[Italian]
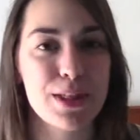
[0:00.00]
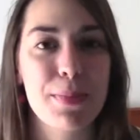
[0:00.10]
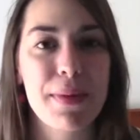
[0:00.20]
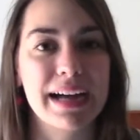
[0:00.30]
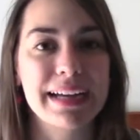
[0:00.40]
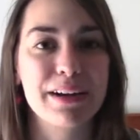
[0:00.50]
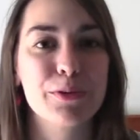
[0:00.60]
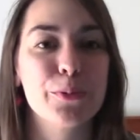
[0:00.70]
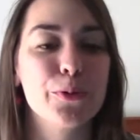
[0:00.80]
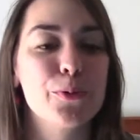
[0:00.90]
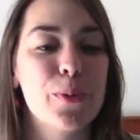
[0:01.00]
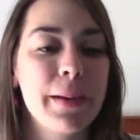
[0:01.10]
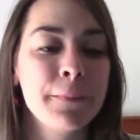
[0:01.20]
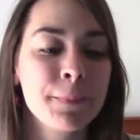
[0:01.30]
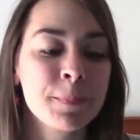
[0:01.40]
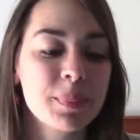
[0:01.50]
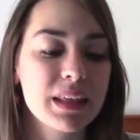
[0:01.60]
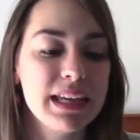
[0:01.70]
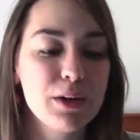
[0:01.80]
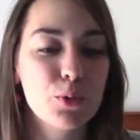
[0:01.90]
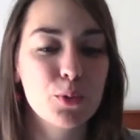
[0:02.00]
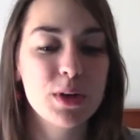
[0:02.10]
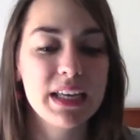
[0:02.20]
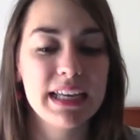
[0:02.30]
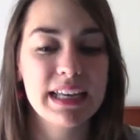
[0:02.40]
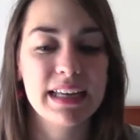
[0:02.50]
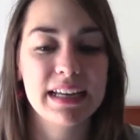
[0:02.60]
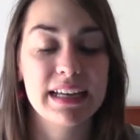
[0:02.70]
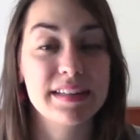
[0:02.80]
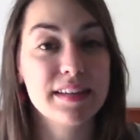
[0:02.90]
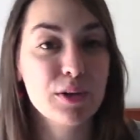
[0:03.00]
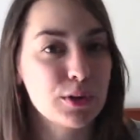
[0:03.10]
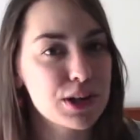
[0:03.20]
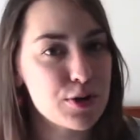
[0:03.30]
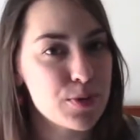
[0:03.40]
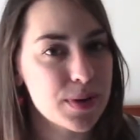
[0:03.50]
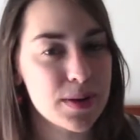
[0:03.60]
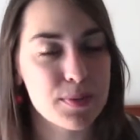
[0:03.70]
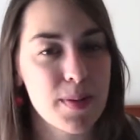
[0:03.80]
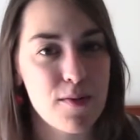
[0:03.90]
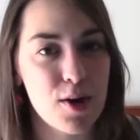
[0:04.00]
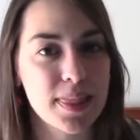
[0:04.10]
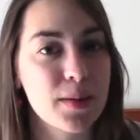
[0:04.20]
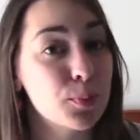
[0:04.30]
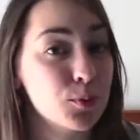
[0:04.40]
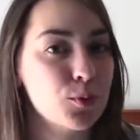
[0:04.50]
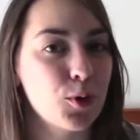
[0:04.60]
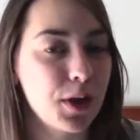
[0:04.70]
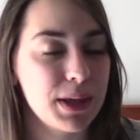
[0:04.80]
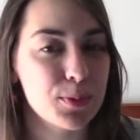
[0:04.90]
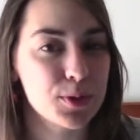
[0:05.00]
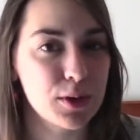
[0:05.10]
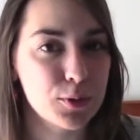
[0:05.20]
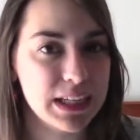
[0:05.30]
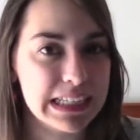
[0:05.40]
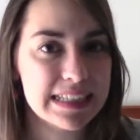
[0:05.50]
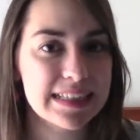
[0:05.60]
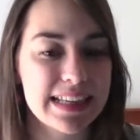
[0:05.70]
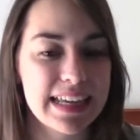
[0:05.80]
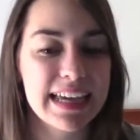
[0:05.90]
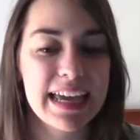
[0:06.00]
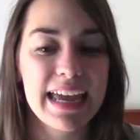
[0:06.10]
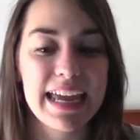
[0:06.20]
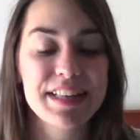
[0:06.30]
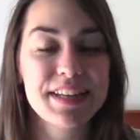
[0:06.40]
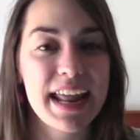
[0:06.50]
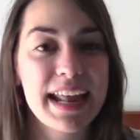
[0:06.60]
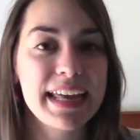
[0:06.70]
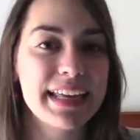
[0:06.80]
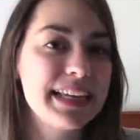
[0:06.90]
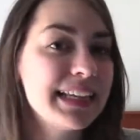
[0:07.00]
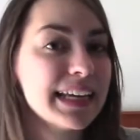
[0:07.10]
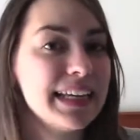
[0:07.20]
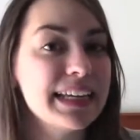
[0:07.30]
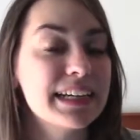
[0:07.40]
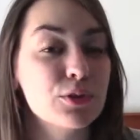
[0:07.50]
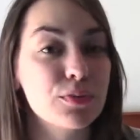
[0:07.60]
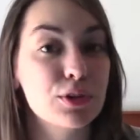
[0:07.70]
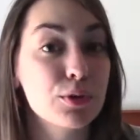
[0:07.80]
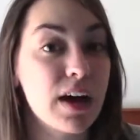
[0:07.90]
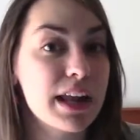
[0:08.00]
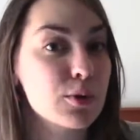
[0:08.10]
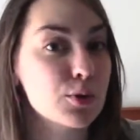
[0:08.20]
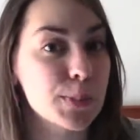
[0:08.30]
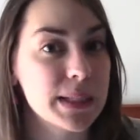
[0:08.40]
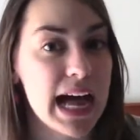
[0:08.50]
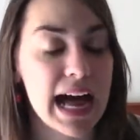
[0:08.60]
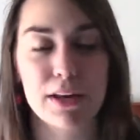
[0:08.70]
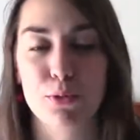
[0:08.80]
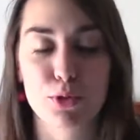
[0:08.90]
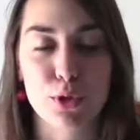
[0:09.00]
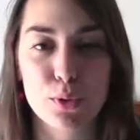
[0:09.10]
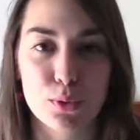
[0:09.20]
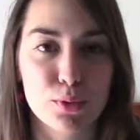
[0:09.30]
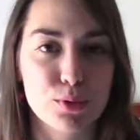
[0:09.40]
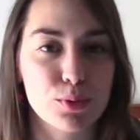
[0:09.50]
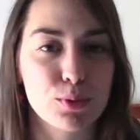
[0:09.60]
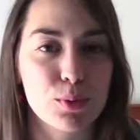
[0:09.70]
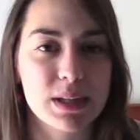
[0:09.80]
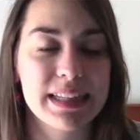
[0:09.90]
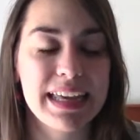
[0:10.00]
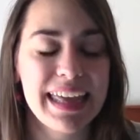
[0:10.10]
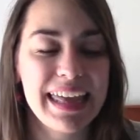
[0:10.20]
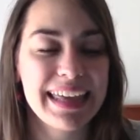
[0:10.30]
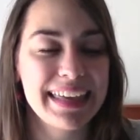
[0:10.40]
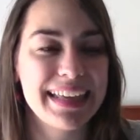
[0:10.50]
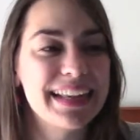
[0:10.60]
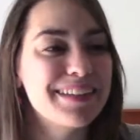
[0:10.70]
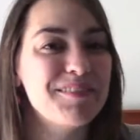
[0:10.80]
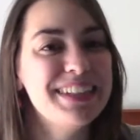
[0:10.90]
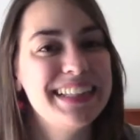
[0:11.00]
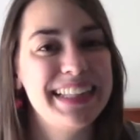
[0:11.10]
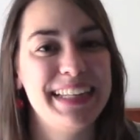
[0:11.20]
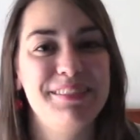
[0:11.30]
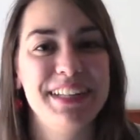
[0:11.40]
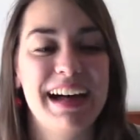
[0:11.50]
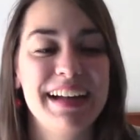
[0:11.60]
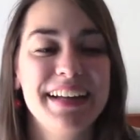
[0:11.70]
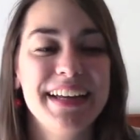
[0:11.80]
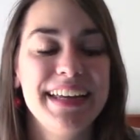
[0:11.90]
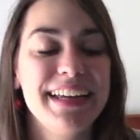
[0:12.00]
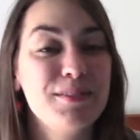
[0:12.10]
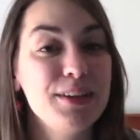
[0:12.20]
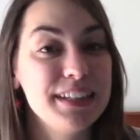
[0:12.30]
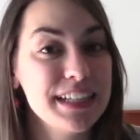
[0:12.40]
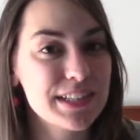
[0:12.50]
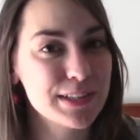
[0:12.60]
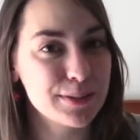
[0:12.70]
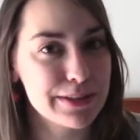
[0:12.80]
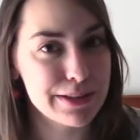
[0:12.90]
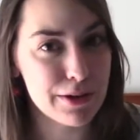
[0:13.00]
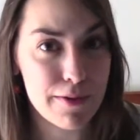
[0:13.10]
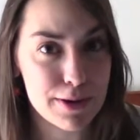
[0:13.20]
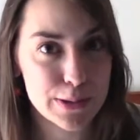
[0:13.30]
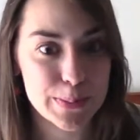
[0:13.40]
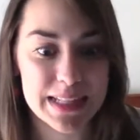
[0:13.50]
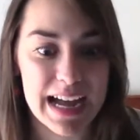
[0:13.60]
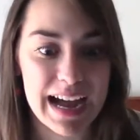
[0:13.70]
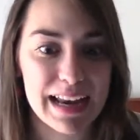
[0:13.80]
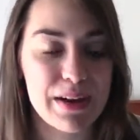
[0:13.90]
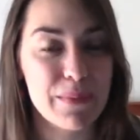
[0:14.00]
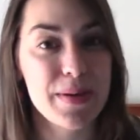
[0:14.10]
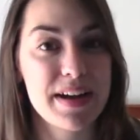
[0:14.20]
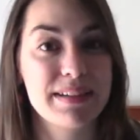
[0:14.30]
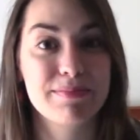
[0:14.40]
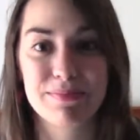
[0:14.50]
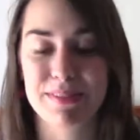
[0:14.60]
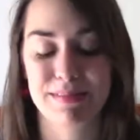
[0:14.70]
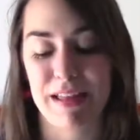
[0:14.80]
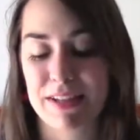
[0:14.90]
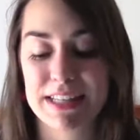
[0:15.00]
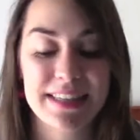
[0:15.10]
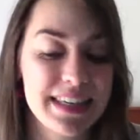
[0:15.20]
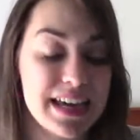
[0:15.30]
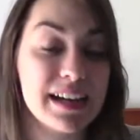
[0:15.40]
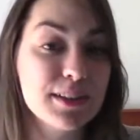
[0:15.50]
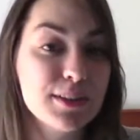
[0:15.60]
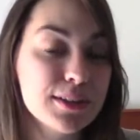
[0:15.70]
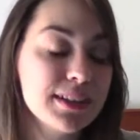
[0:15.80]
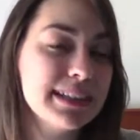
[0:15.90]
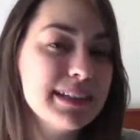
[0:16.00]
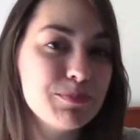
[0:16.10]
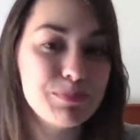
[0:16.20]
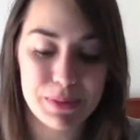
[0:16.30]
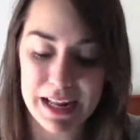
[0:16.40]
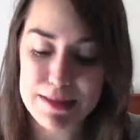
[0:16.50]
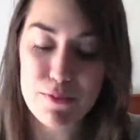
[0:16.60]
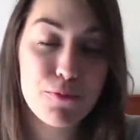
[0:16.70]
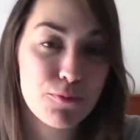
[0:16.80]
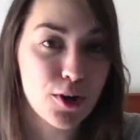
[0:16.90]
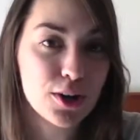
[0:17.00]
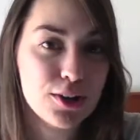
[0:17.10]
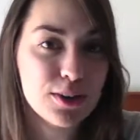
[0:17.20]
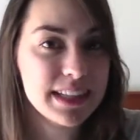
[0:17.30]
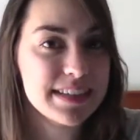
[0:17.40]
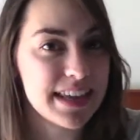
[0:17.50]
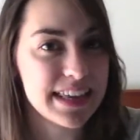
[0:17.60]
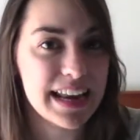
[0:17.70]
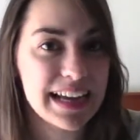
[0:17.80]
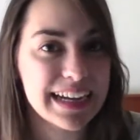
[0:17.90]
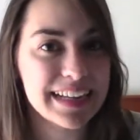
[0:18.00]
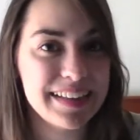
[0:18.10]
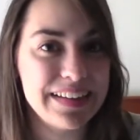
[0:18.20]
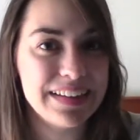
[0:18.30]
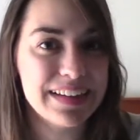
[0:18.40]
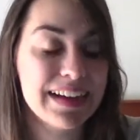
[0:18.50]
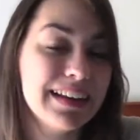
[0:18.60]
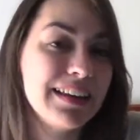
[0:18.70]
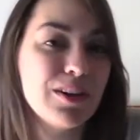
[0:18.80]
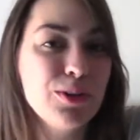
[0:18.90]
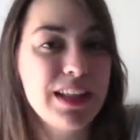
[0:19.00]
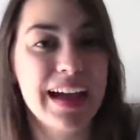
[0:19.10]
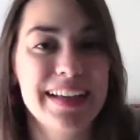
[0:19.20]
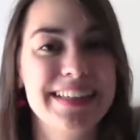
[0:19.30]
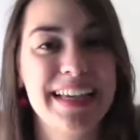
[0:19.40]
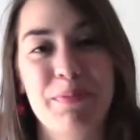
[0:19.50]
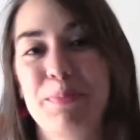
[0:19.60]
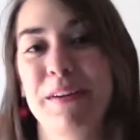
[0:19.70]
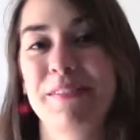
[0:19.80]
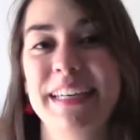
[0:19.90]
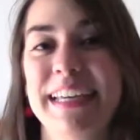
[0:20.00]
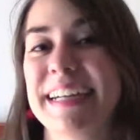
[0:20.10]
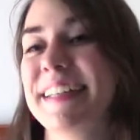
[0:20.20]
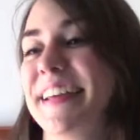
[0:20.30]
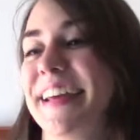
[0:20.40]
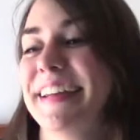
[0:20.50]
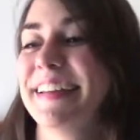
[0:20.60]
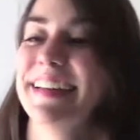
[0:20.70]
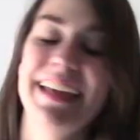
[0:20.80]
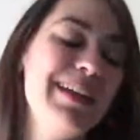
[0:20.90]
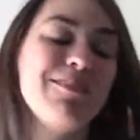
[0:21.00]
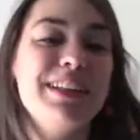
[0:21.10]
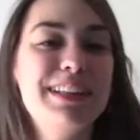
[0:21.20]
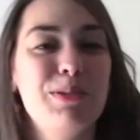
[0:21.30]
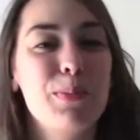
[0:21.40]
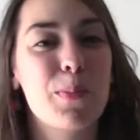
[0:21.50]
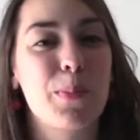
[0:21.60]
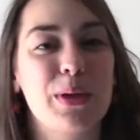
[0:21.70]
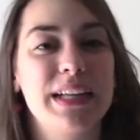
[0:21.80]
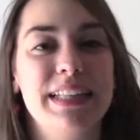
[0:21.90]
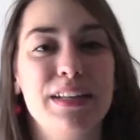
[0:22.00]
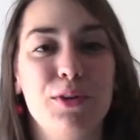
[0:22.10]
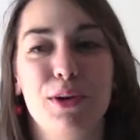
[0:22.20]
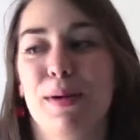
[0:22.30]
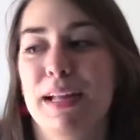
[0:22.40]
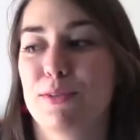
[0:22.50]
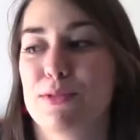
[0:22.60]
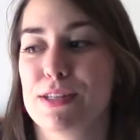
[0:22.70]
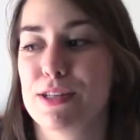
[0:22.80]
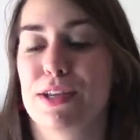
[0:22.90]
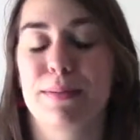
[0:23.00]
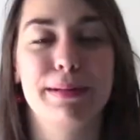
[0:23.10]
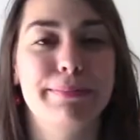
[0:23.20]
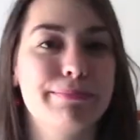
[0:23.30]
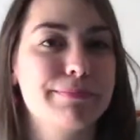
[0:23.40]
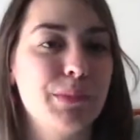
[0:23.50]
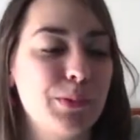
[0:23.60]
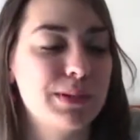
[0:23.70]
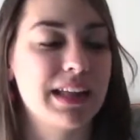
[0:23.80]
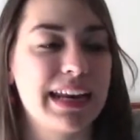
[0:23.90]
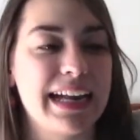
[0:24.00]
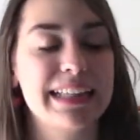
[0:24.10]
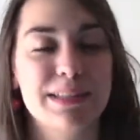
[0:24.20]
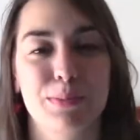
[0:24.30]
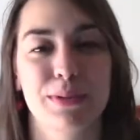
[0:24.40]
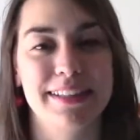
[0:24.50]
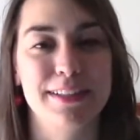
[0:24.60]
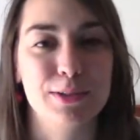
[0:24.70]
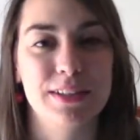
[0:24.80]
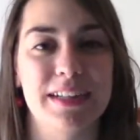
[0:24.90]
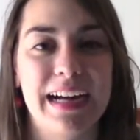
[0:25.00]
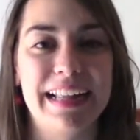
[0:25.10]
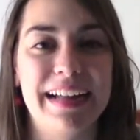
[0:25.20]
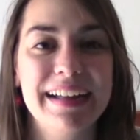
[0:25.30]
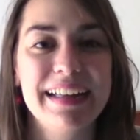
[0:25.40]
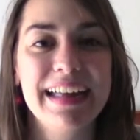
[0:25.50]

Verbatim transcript: del manga comunque in cui eh, si incontrano per la prima volta appunto i protagonisti e c'è lei che chiede a Kira dove trovare l'ospedale, non si conoscono quindi e Kira è talmente timida che non gli dice dove si trova l'ospedale ma stava disegnando prende un foglio e disegna la cartina, glielo dà e scappa via. Cioè, e infatti lui un pochettino rimane così, dice ma boh, sta ragazza è un pochettino strana.